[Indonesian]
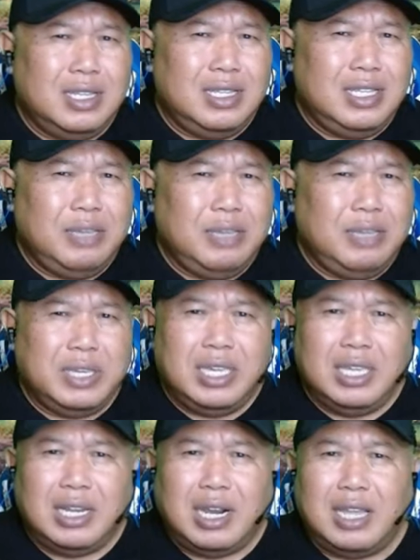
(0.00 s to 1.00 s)
di
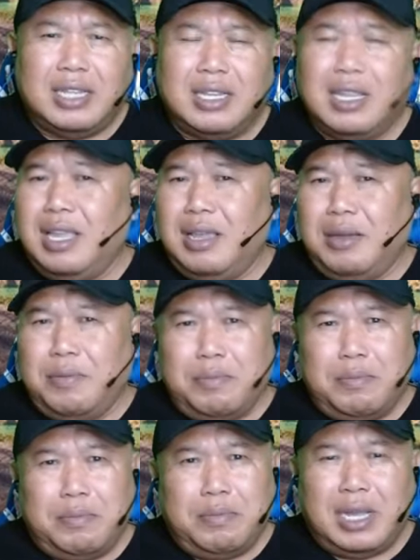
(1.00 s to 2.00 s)
pikiran,
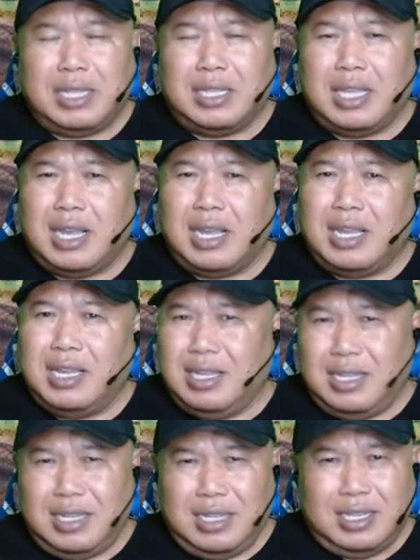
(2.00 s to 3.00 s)
mata,
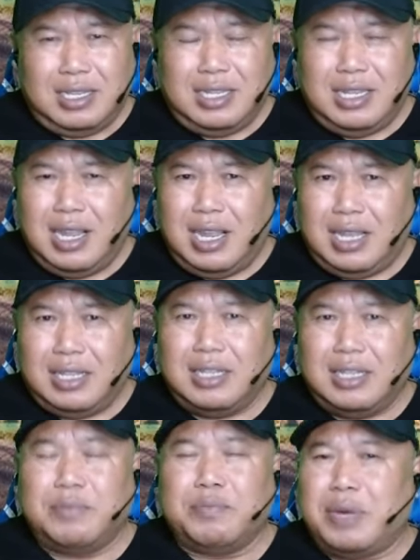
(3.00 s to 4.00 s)
dan
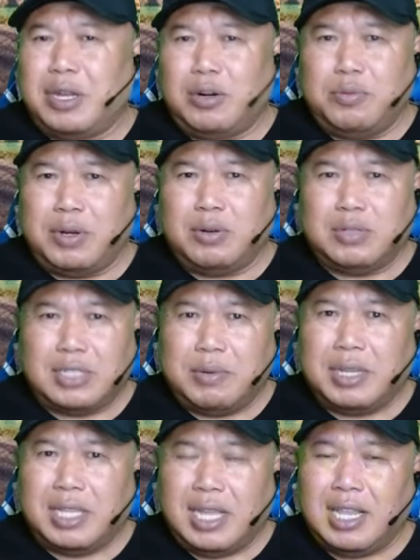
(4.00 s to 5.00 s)
paru-paru
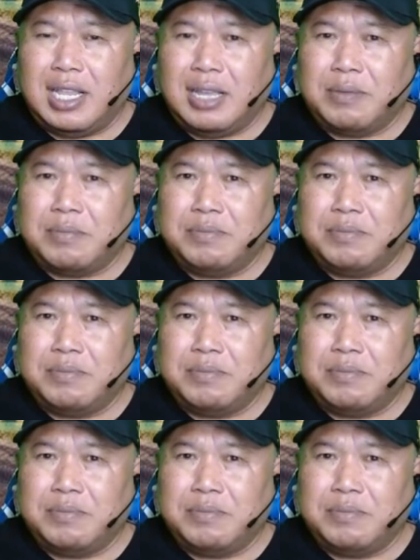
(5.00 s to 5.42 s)
sahabat alam.